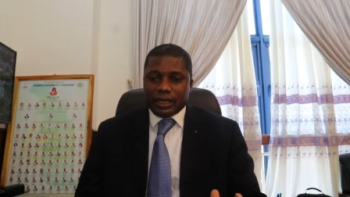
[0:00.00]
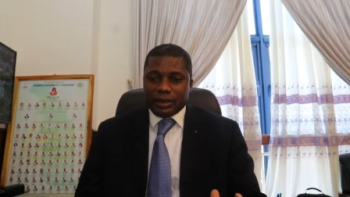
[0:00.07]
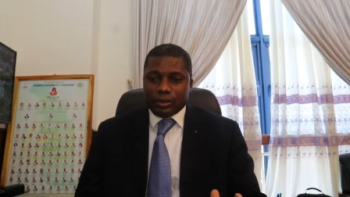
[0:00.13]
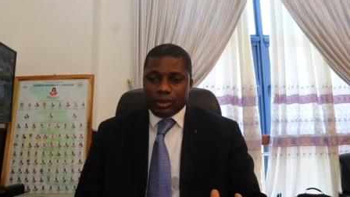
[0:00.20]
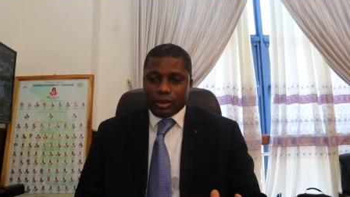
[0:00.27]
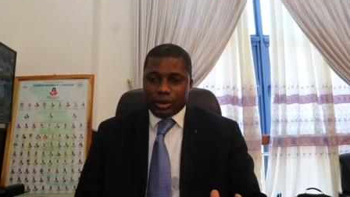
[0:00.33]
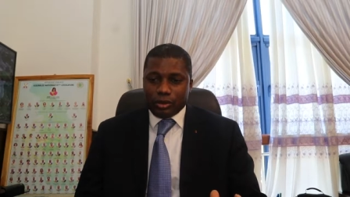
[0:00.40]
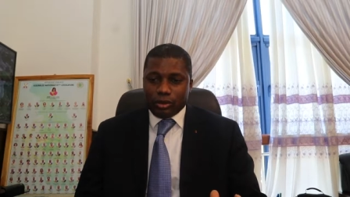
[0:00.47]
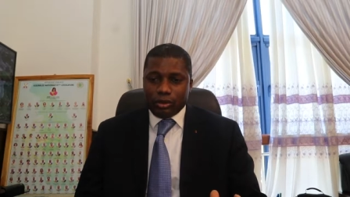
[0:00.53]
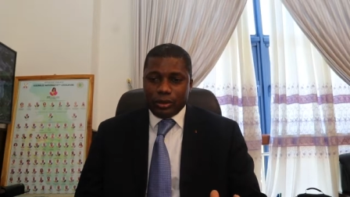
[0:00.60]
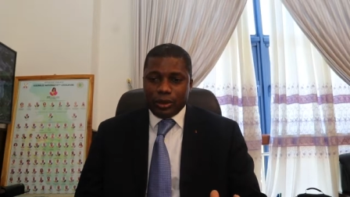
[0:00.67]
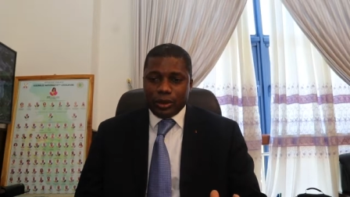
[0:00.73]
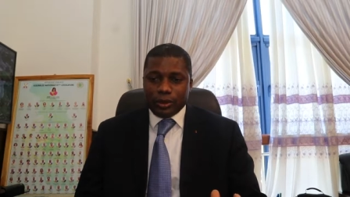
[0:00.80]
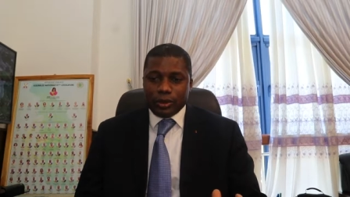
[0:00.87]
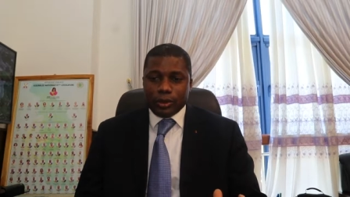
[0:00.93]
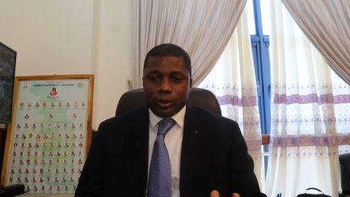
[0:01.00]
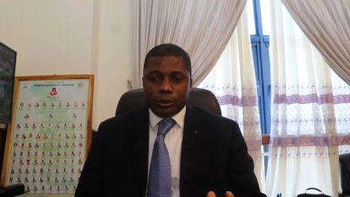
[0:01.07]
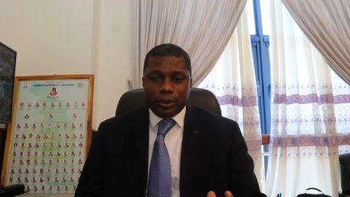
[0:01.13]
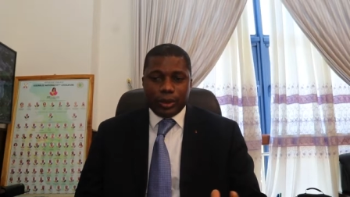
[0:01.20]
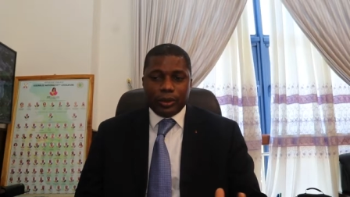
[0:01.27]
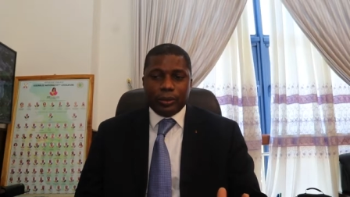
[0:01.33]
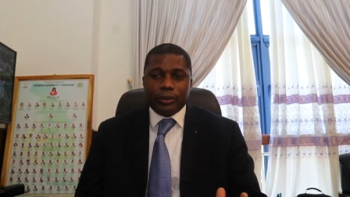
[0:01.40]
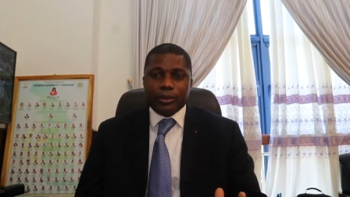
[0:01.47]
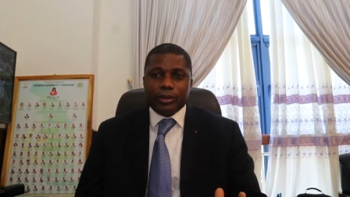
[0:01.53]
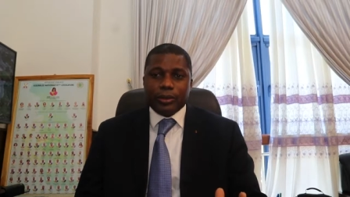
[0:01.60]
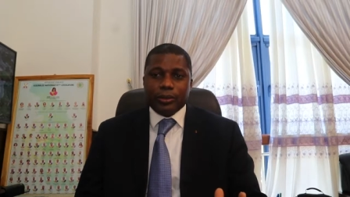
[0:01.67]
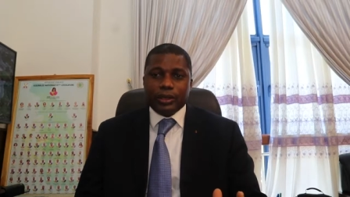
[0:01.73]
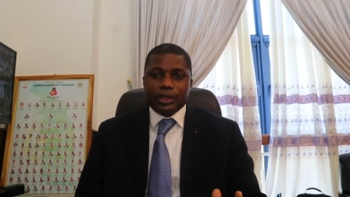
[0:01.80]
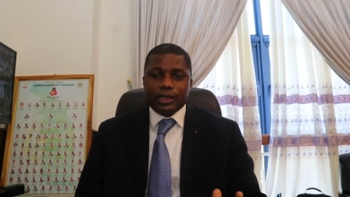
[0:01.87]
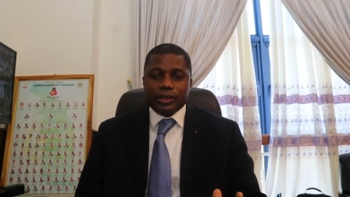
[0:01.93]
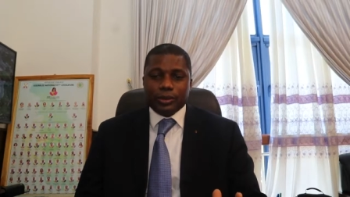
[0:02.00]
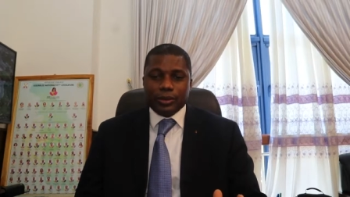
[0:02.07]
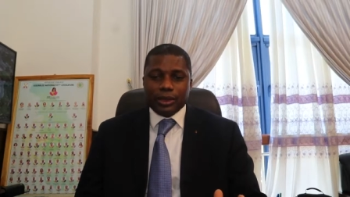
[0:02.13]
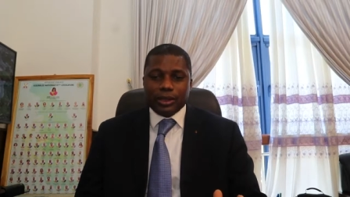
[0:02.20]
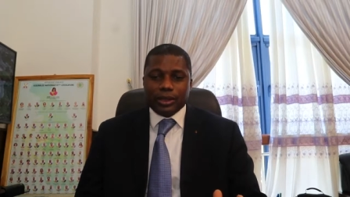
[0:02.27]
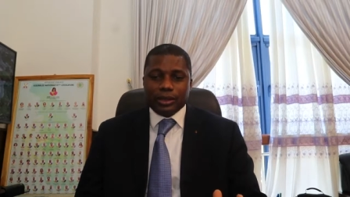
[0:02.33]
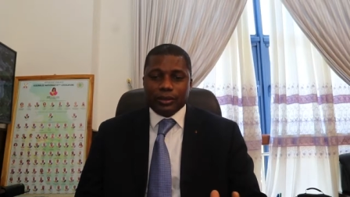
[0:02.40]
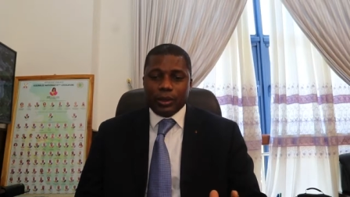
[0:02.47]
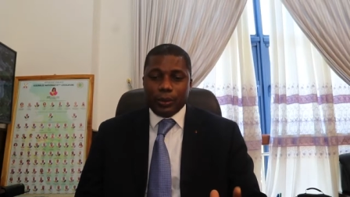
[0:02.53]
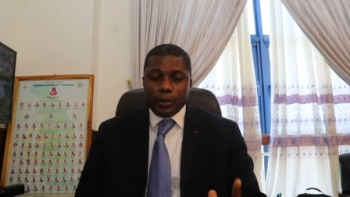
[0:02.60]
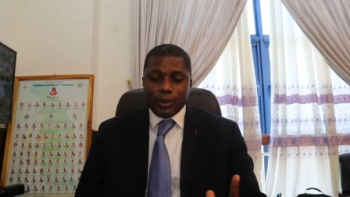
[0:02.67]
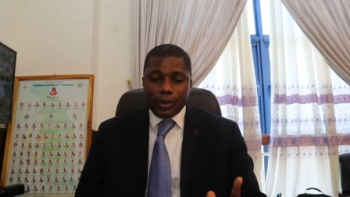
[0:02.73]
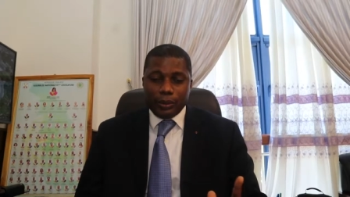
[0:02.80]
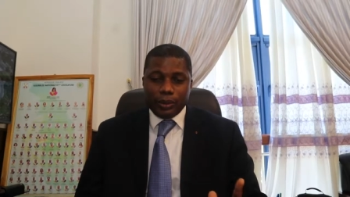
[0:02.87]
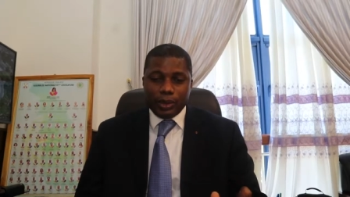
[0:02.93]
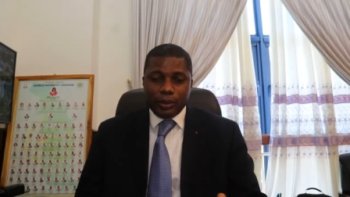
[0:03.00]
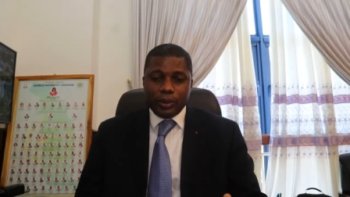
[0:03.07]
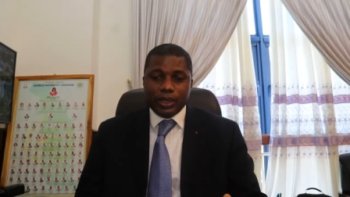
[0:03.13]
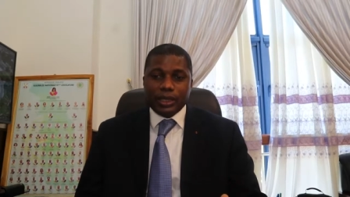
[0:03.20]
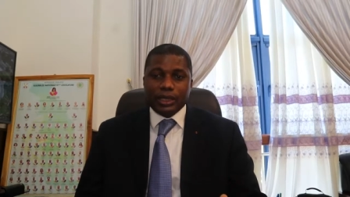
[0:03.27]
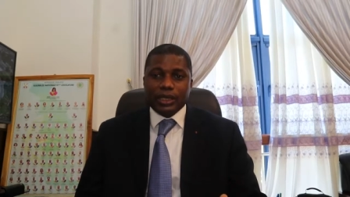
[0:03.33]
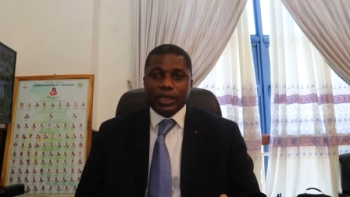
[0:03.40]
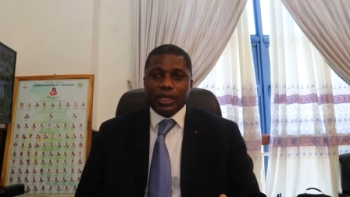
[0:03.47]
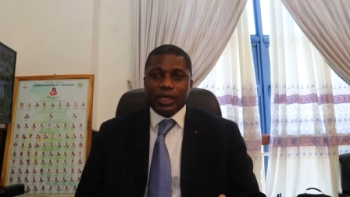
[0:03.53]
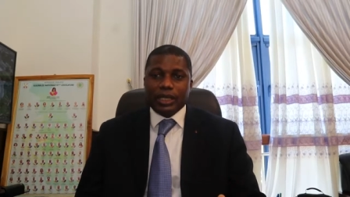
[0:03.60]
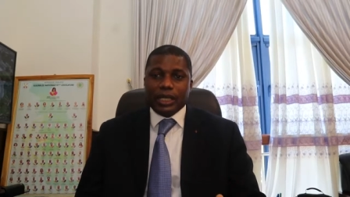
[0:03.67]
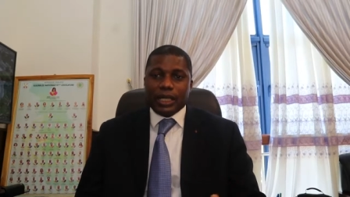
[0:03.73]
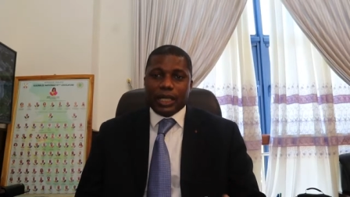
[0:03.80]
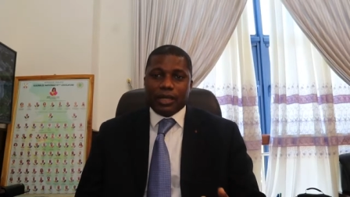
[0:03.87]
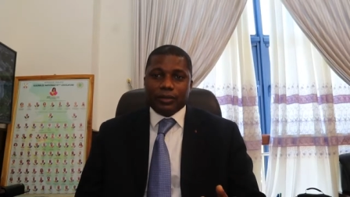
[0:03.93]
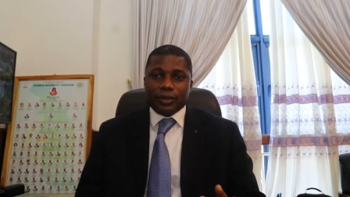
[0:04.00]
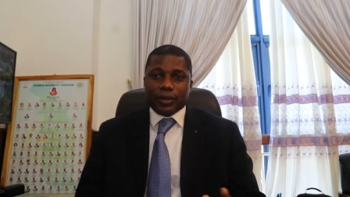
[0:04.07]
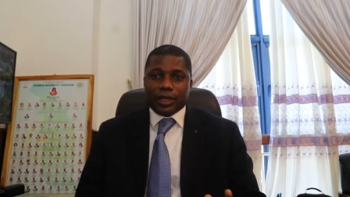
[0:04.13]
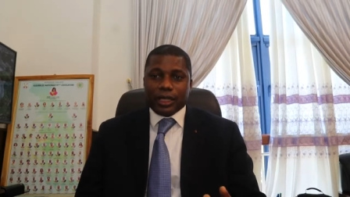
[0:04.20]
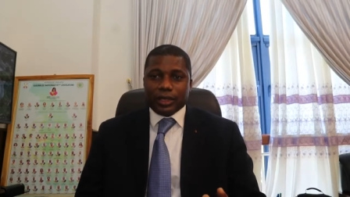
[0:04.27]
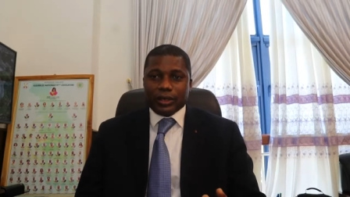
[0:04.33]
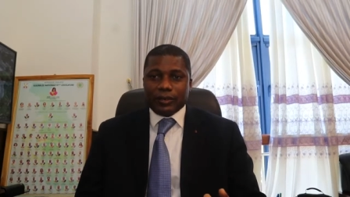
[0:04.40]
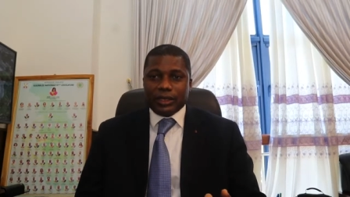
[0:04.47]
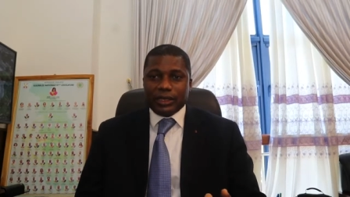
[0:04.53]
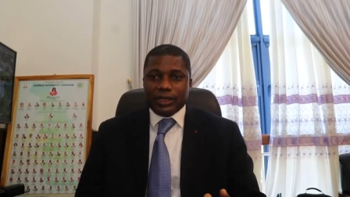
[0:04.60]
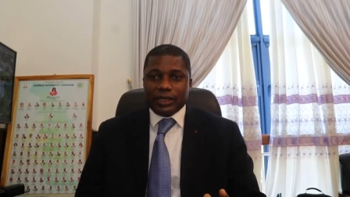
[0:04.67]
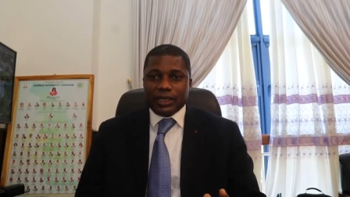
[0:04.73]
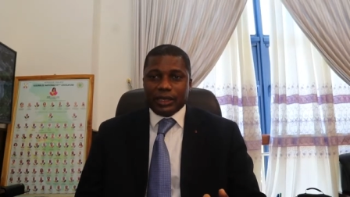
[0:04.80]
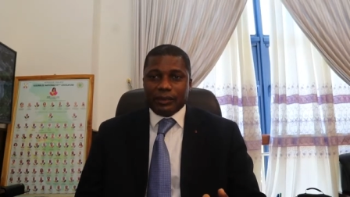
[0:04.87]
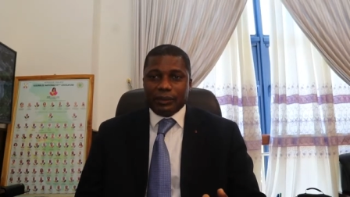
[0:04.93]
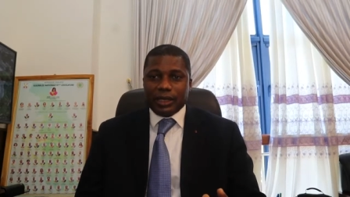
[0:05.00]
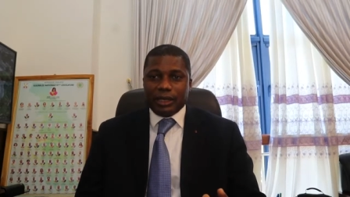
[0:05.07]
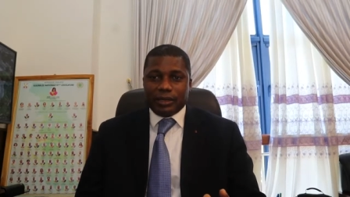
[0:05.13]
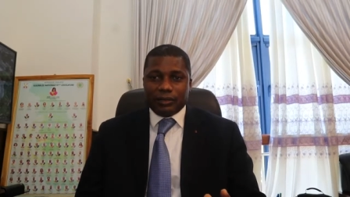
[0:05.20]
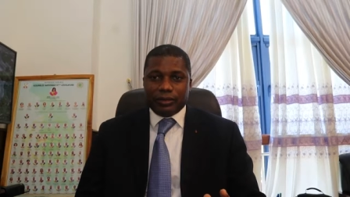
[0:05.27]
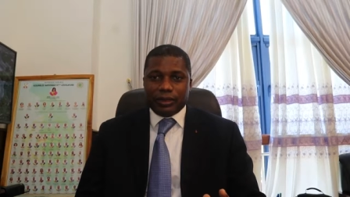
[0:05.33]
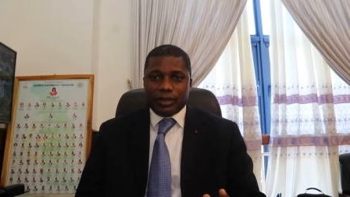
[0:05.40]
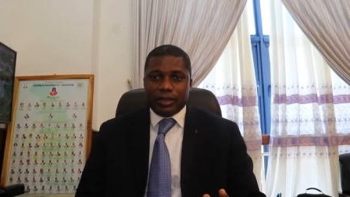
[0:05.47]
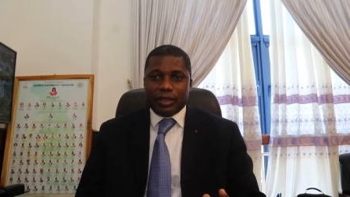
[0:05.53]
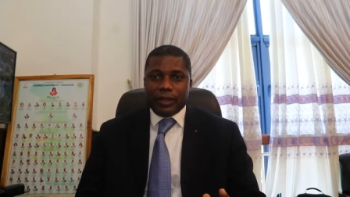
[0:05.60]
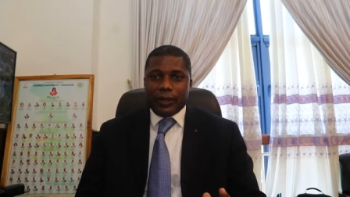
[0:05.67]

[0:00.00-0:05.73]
72 euh, millions de repas depuis, 2018, depuis 2008 à environ 97 000 enfants.